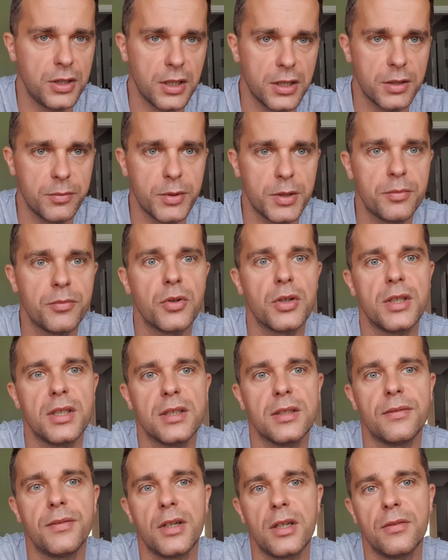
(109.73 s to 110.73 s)
tak żebyśmy mogli
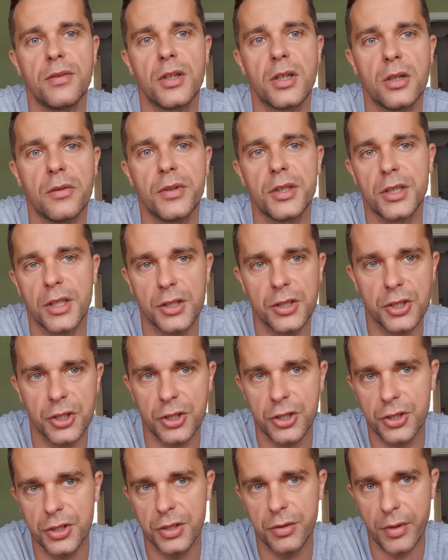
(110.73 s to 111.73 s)
zweryfikować, jak te
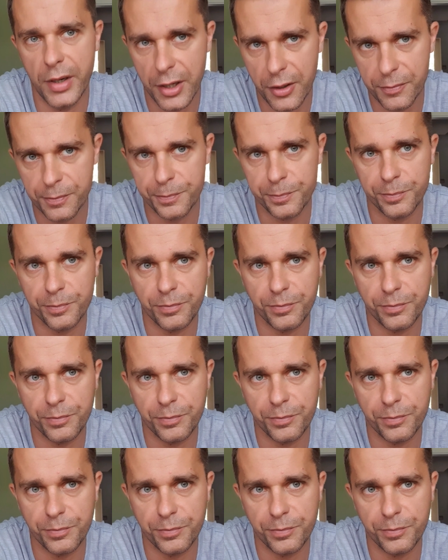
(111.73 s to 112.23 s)
rzeczy działają.